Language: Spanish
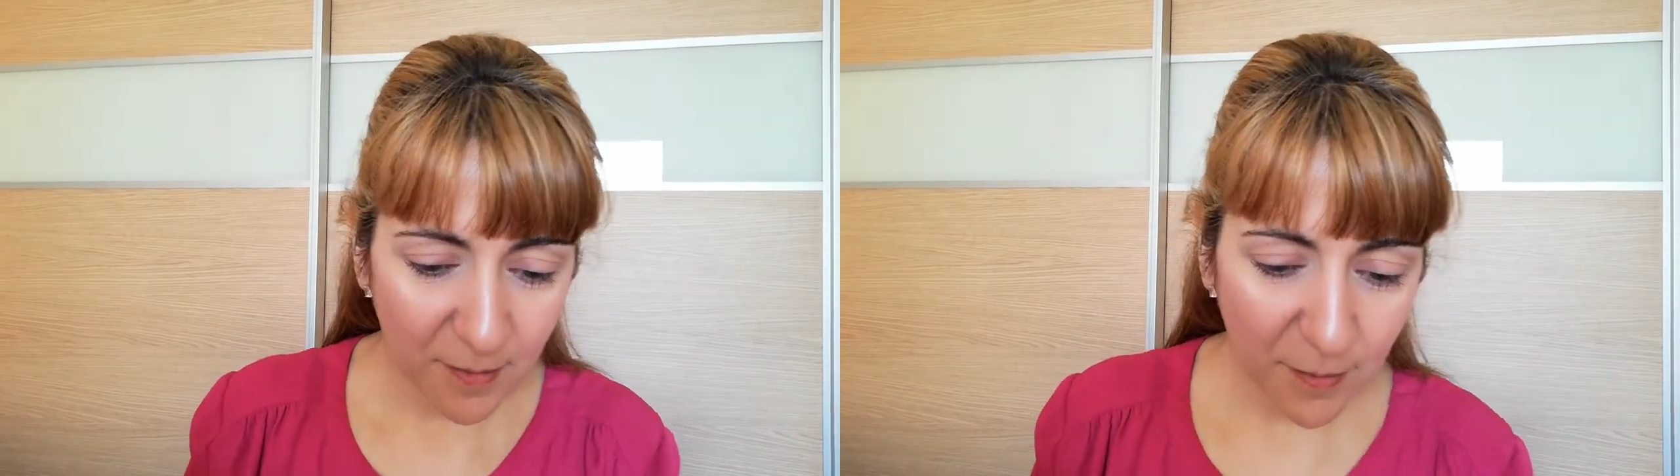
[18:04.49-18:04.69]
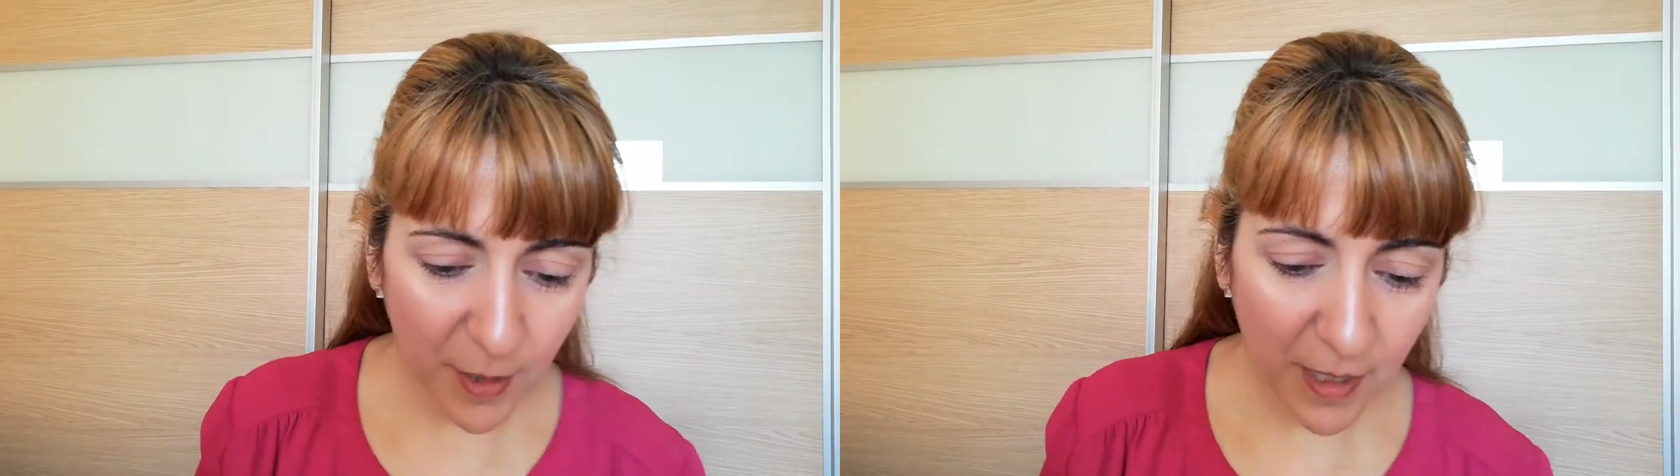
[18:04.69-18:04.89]

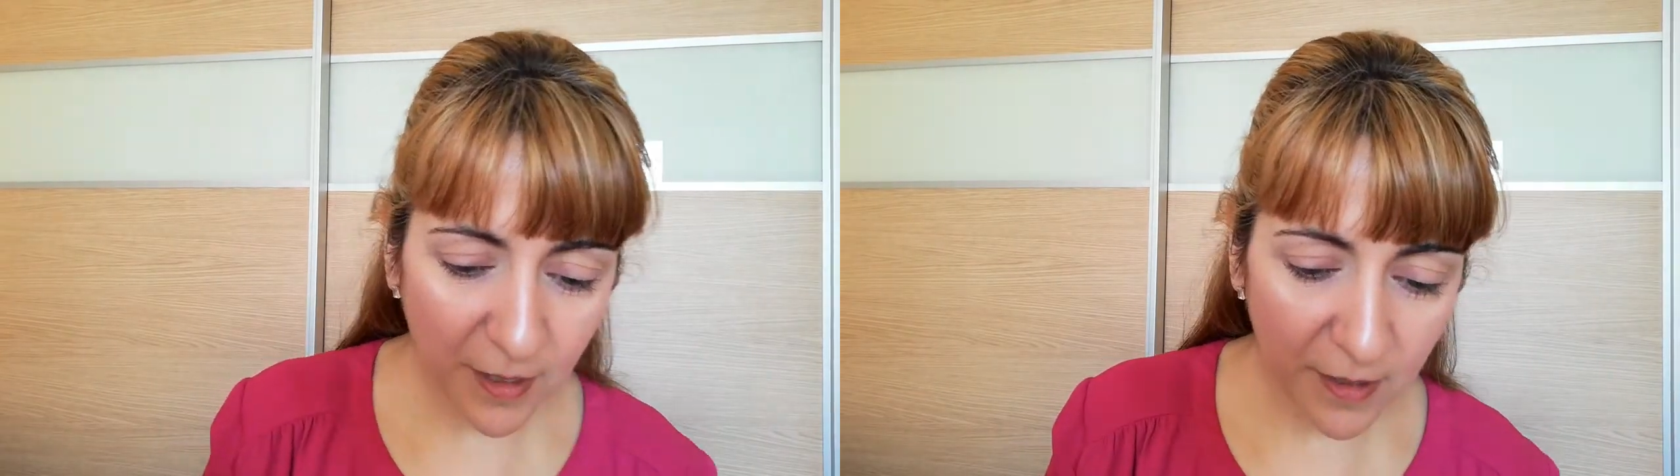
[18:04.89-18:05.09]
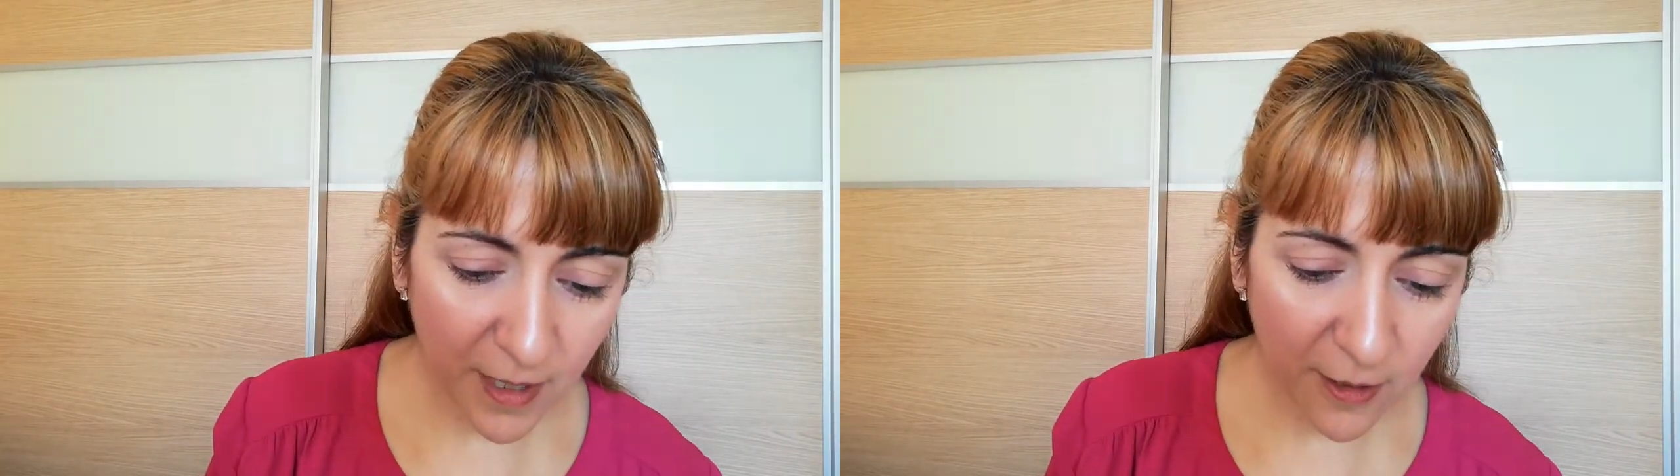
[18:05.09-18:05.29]
Voy a
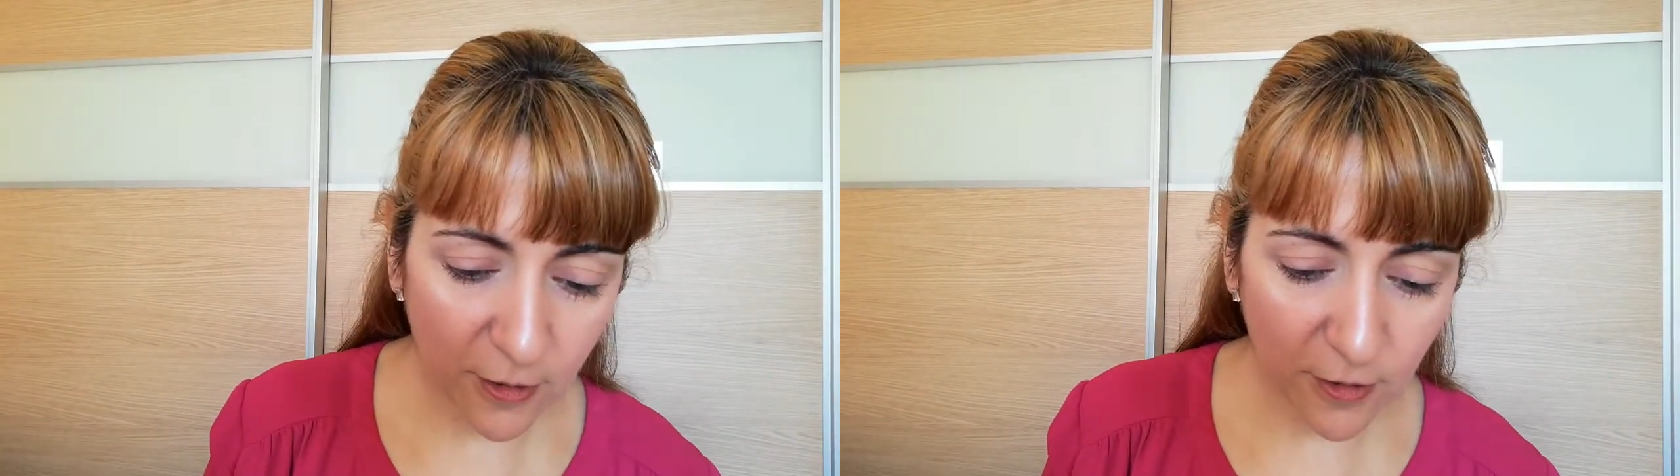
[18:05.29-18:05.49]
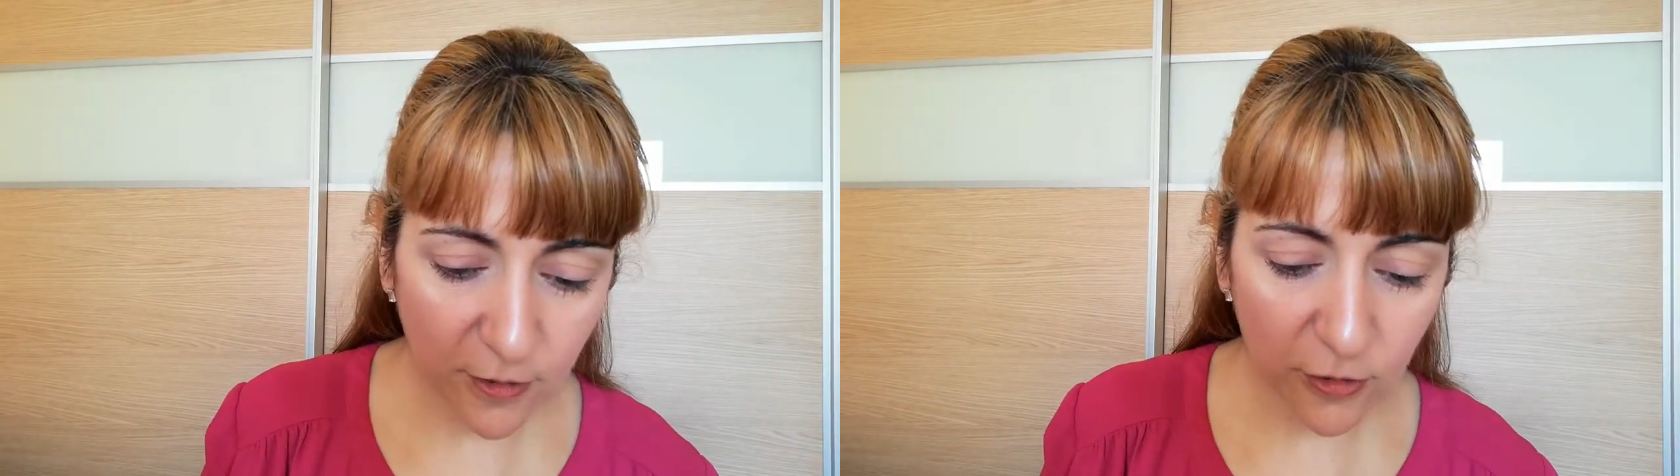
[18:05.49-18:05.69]

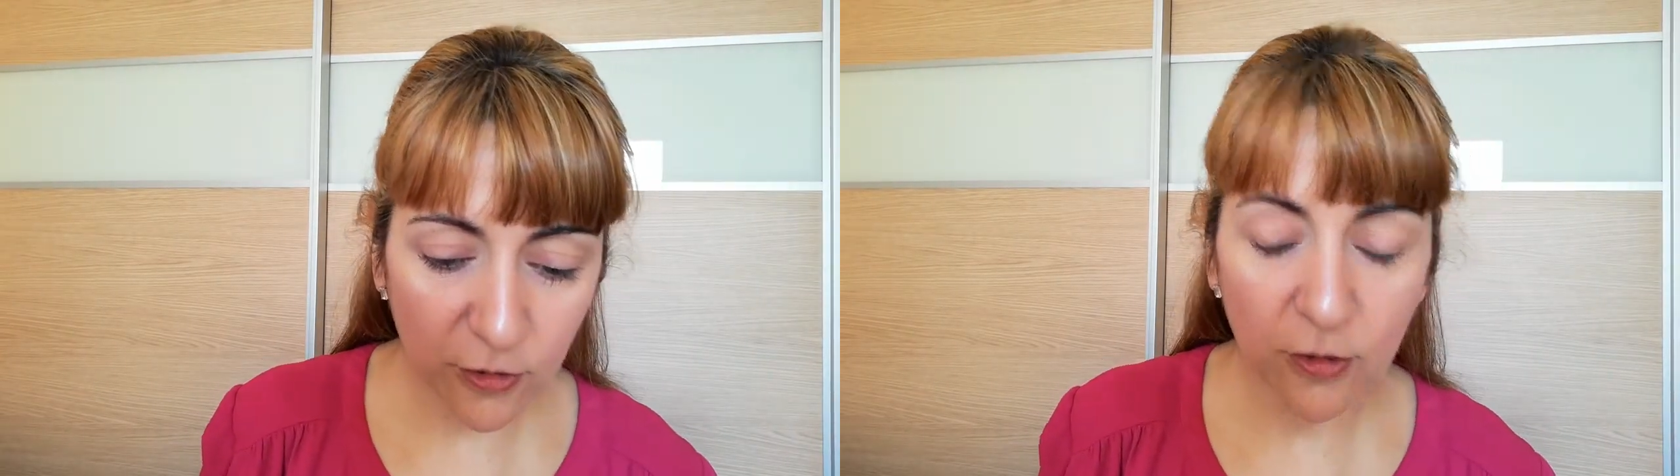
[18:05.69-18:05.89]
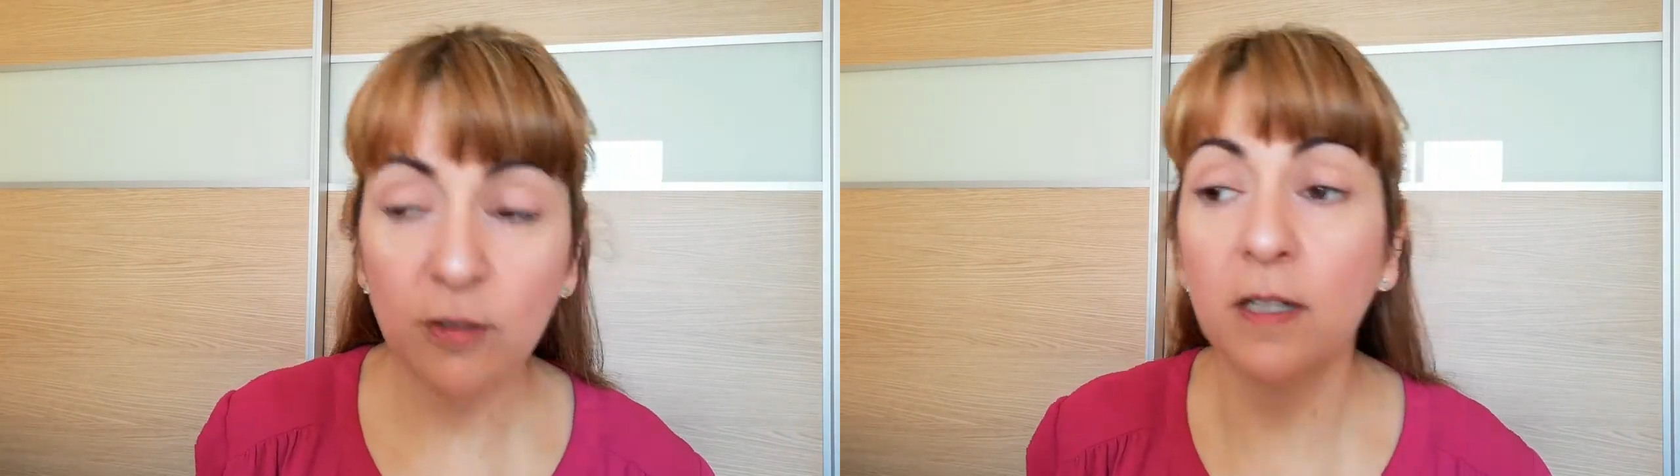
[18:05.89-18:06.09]
hacerlo
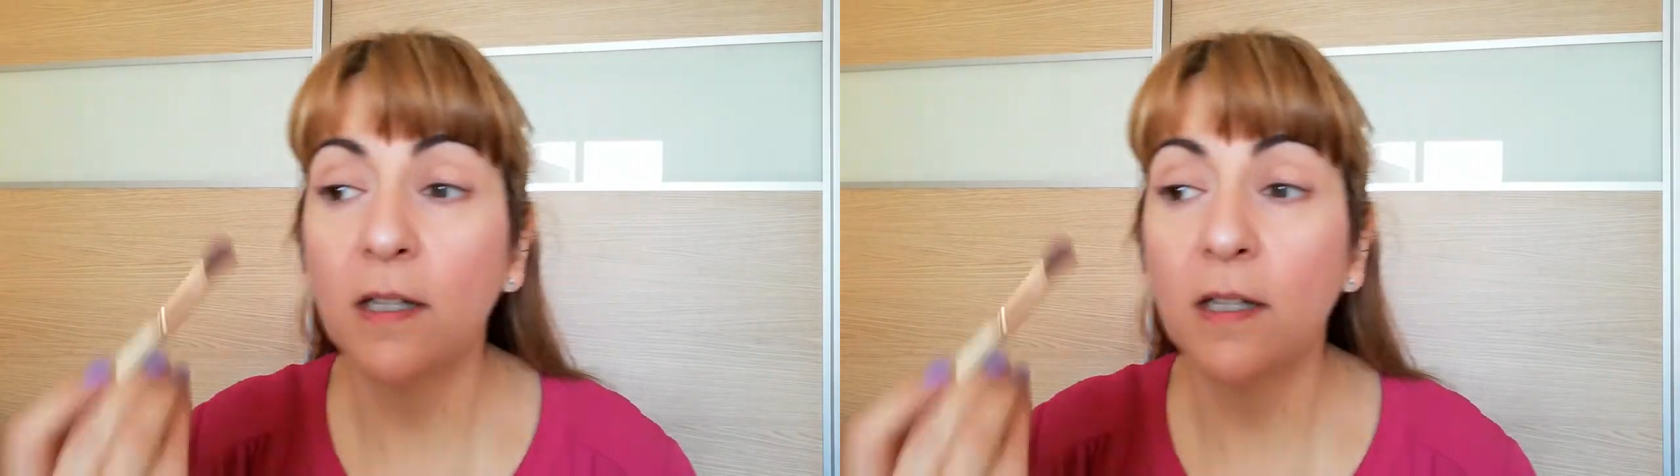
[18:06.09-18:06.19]
todo